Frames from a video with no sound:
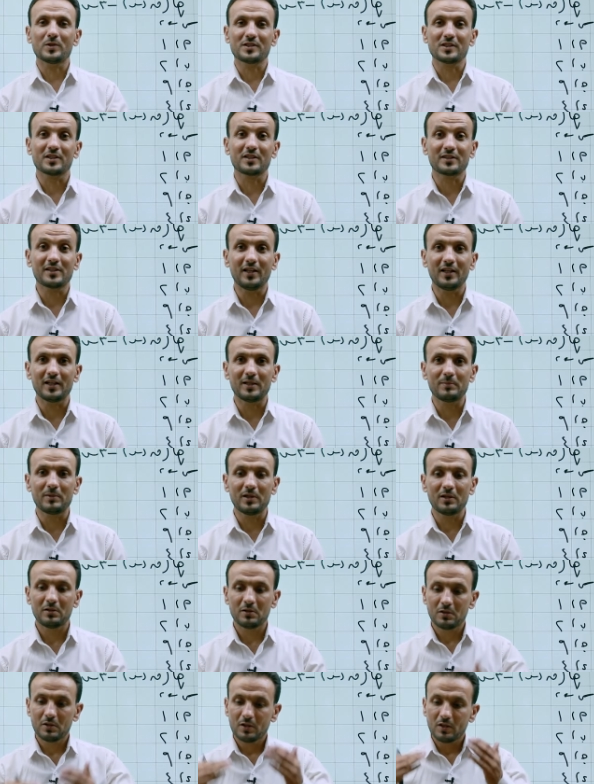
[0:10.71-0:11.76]
وتد
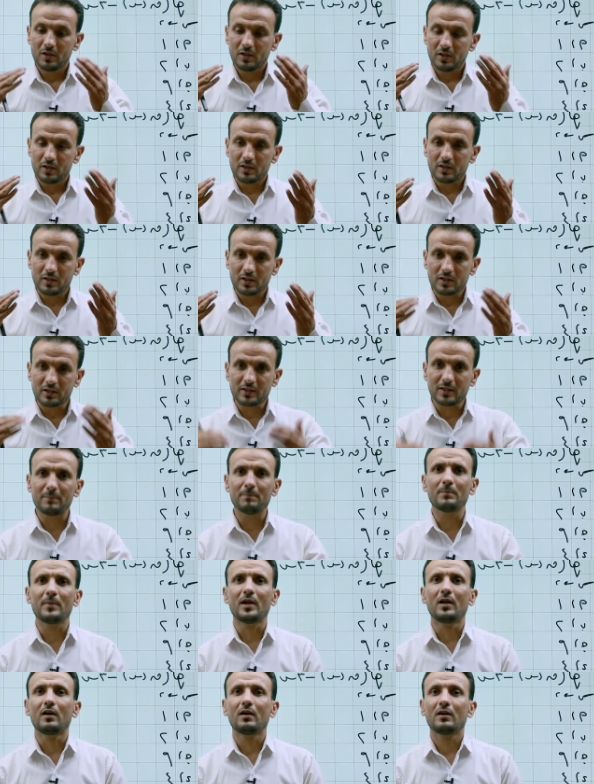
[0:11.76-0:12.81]
التعليمي
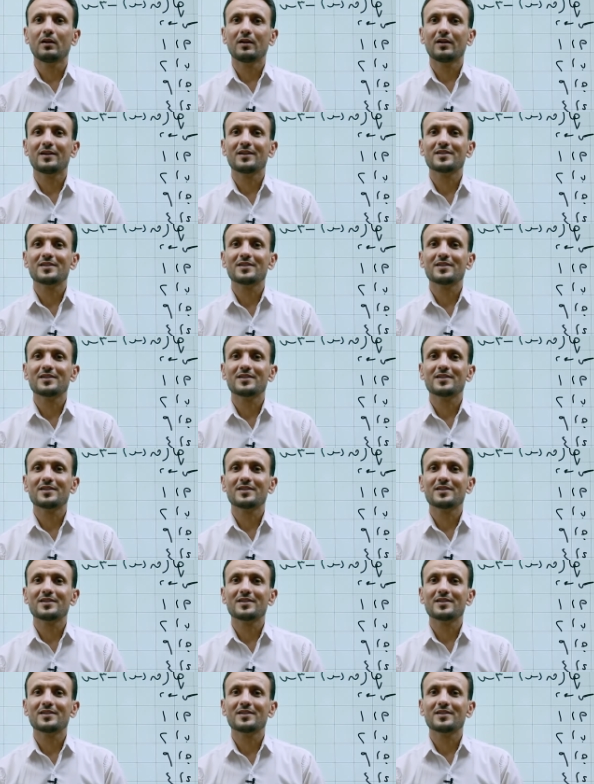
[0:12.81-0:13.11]
نكمل